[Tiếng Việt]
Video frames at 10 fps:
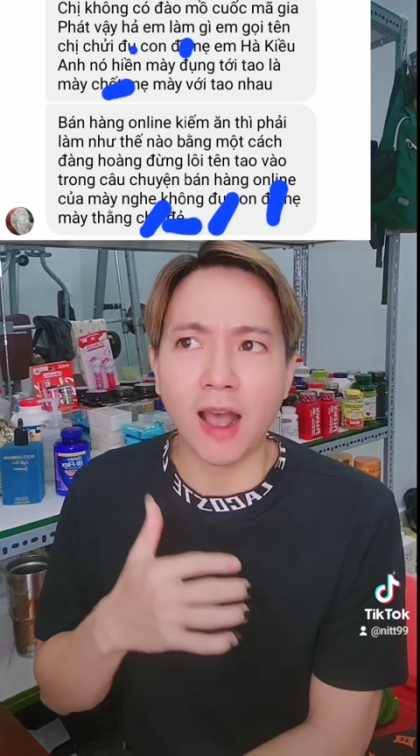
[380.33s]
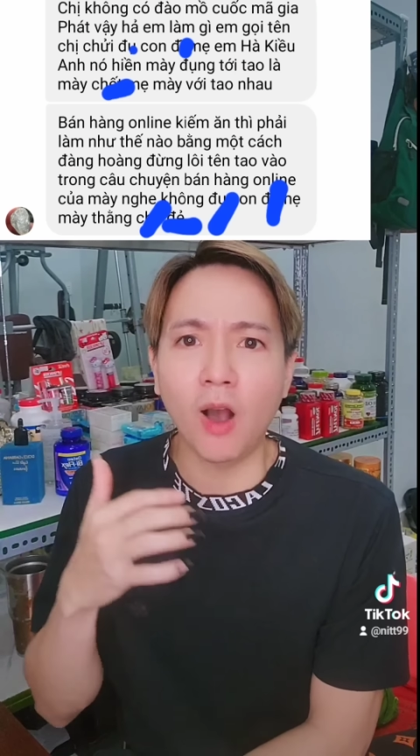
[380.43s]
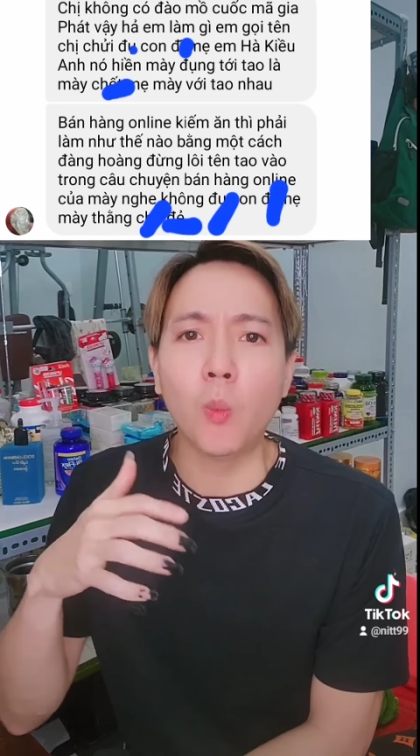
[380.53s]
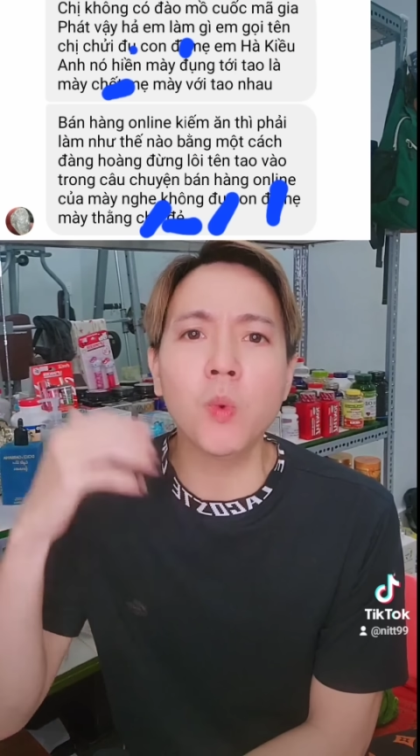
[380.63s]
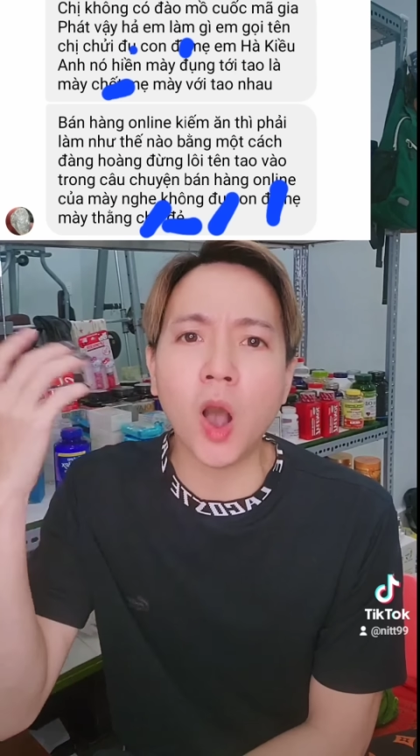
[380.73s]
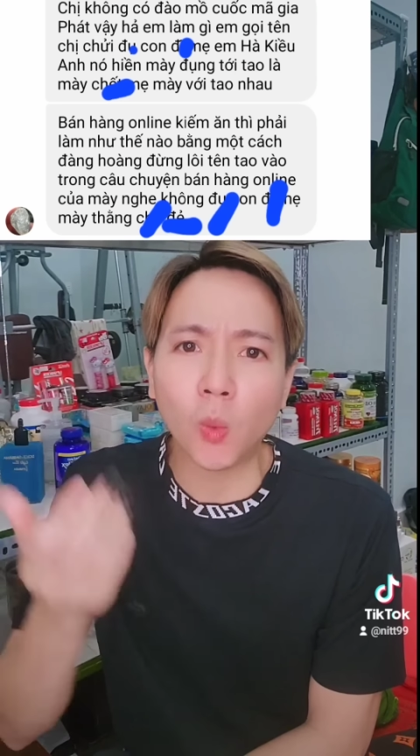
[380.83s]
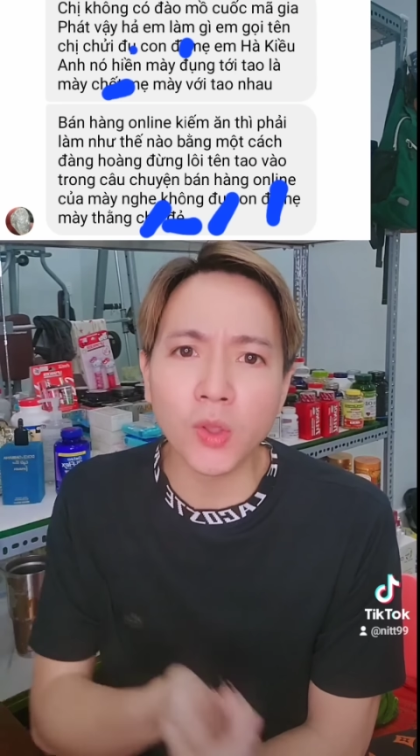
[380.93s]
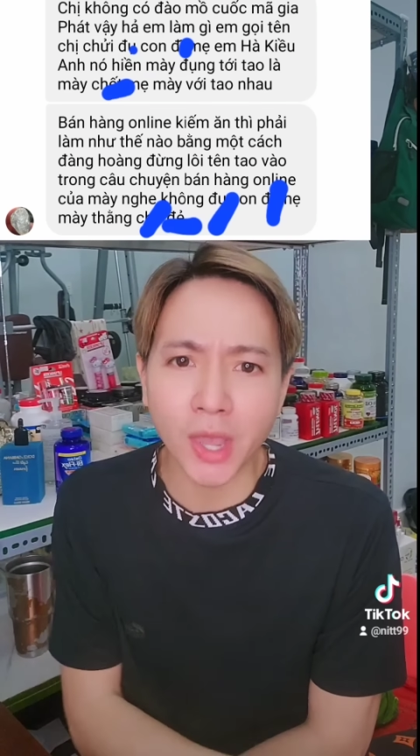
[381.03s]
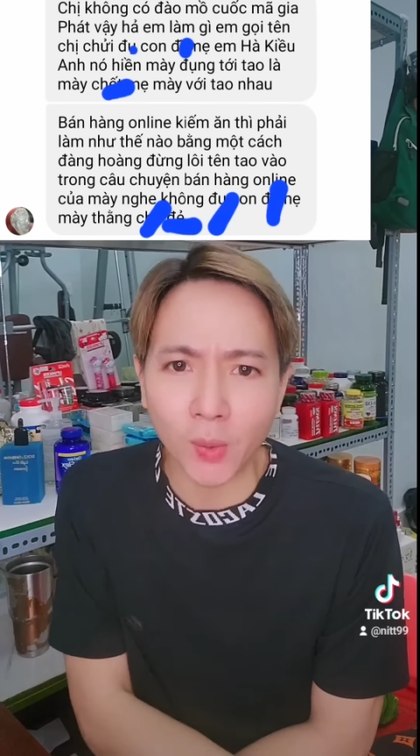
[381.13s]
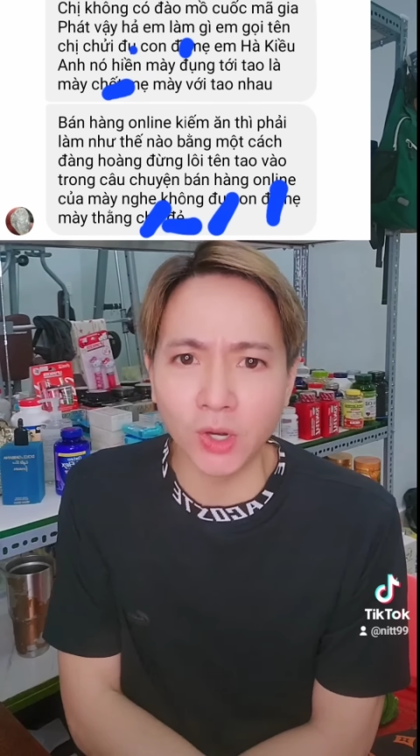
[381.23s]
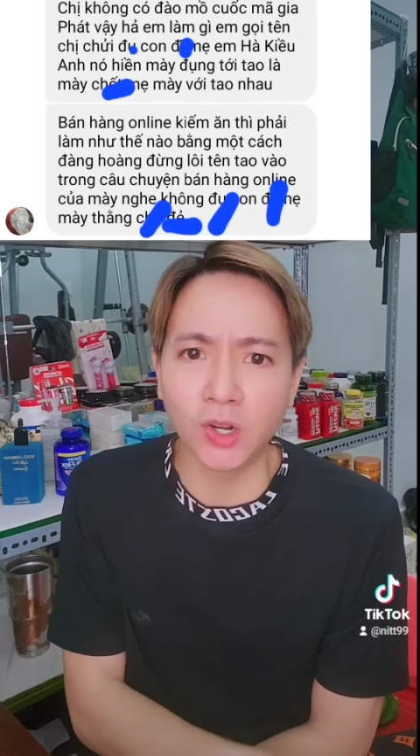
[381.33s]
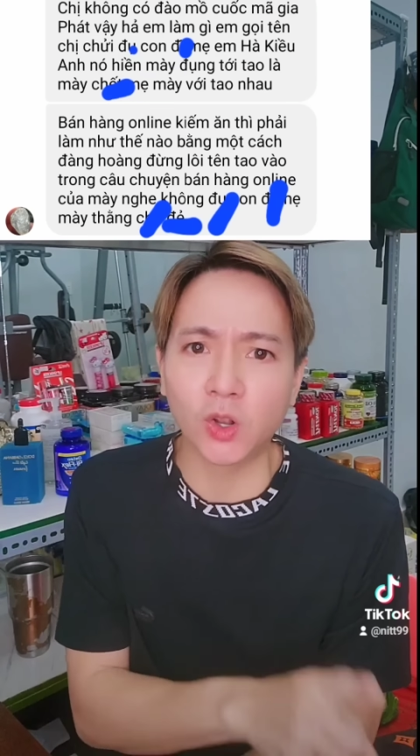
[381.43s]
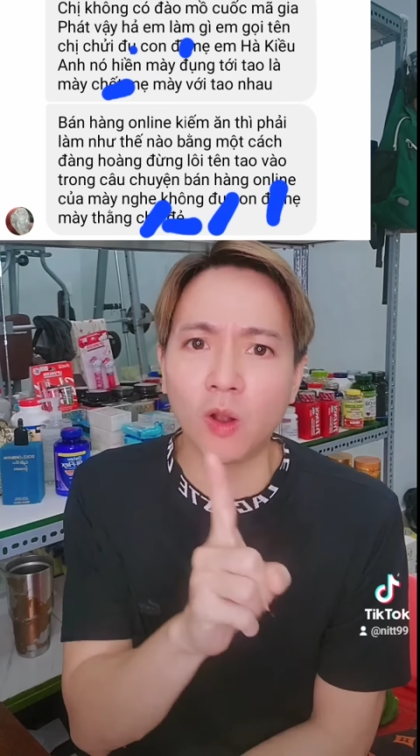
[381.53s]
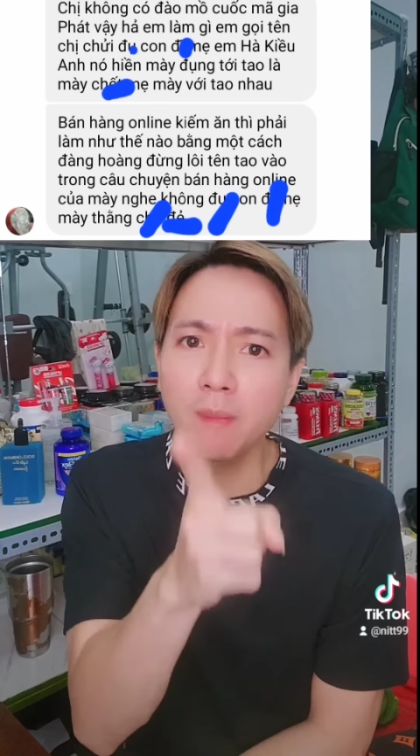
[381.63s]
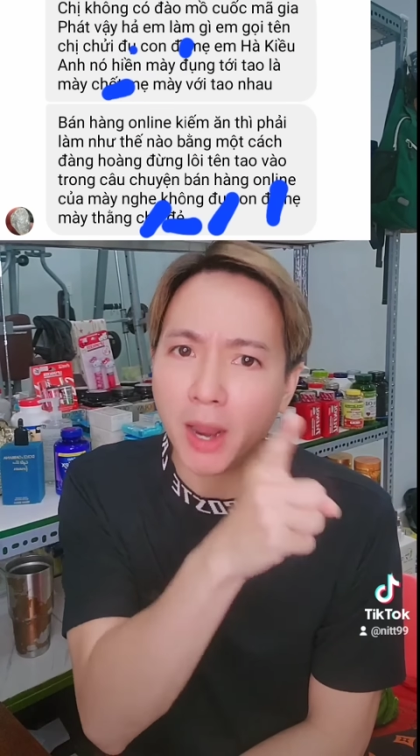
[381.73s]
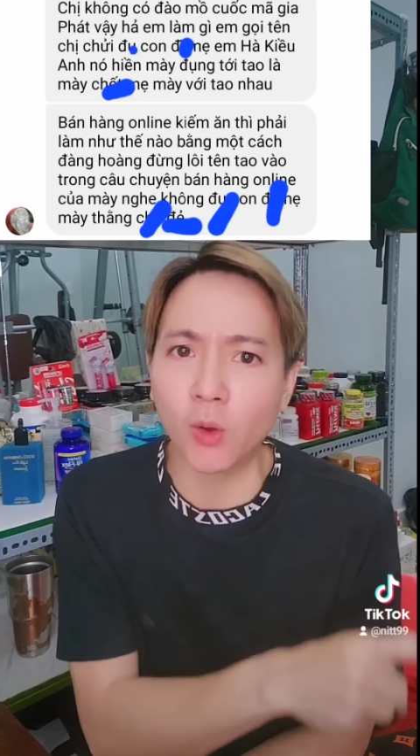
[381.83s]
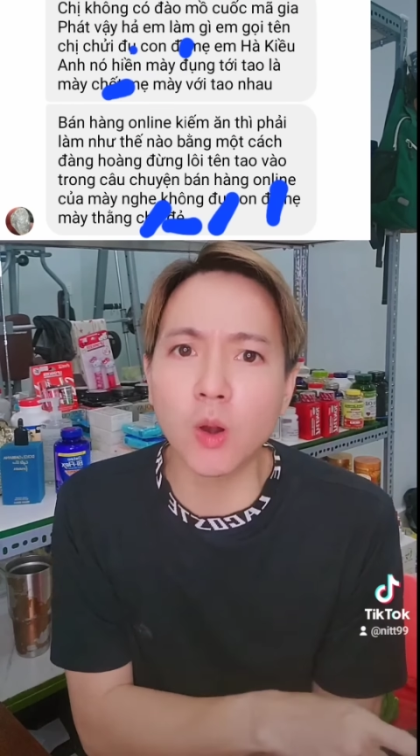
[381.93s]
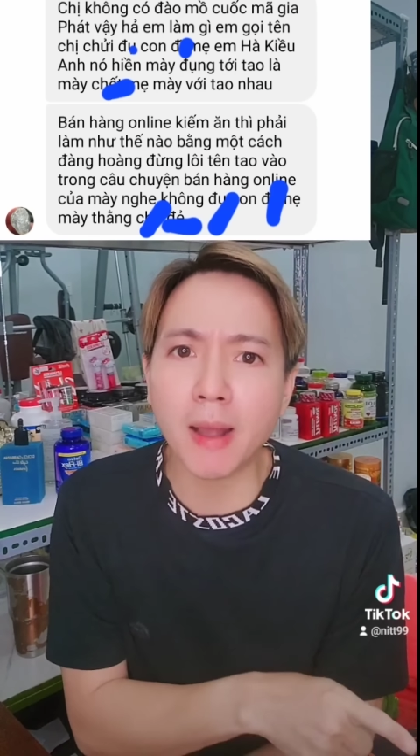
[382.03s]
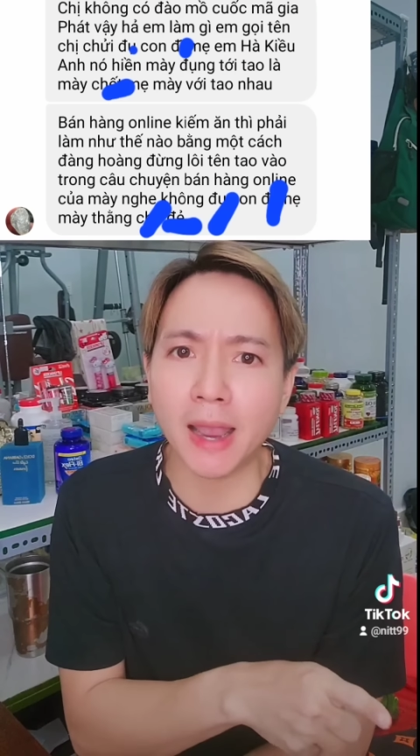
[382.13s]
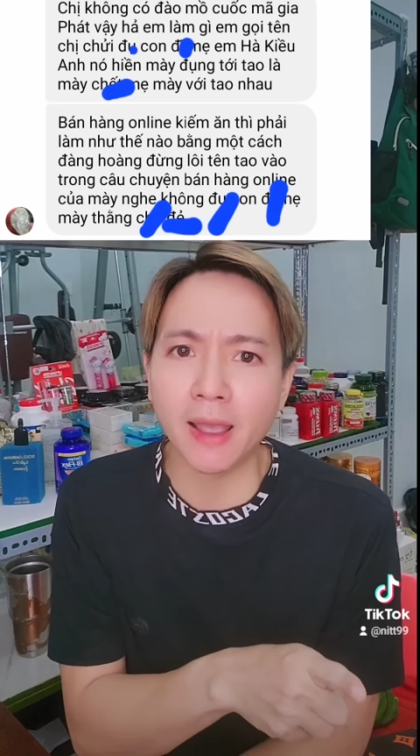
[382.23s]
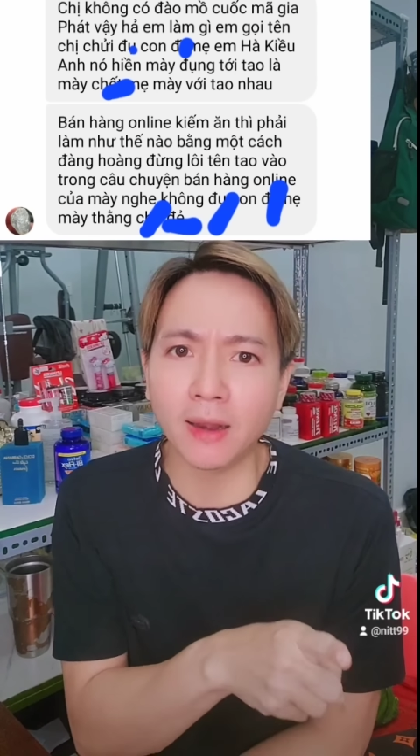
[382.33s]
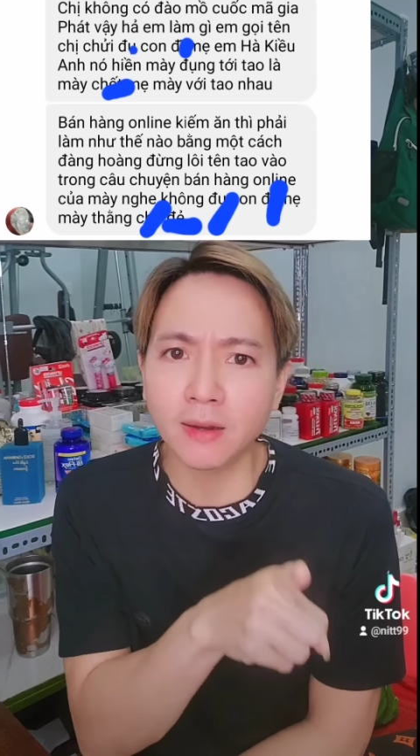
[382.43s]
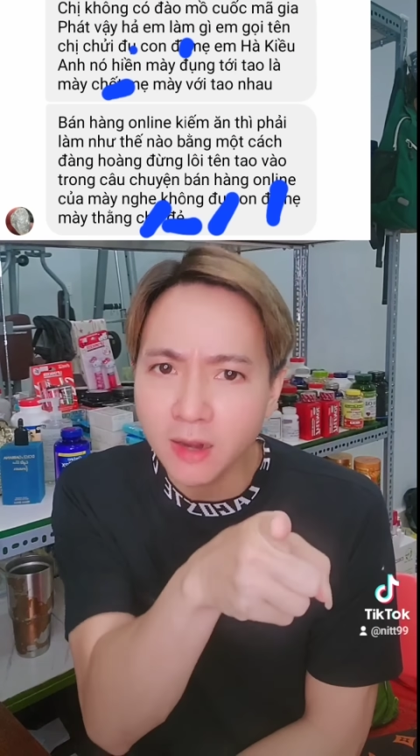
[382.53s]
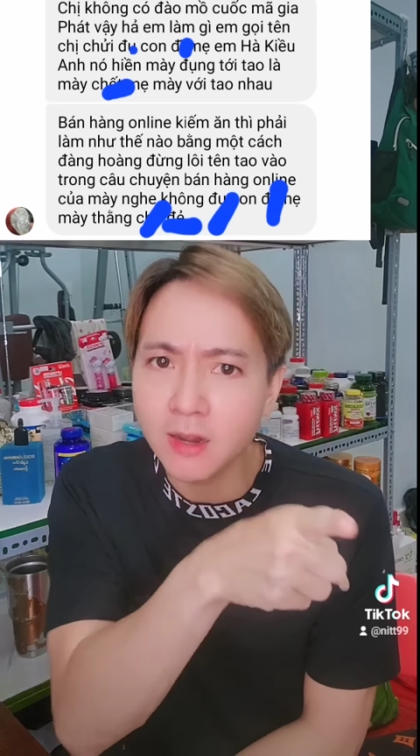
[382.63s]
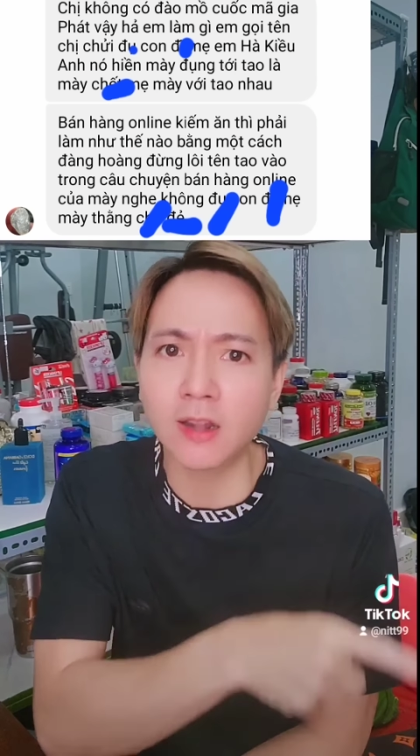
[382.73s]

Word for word: và ủng hộ của nhiều người, còn cái miệng của mày ha đi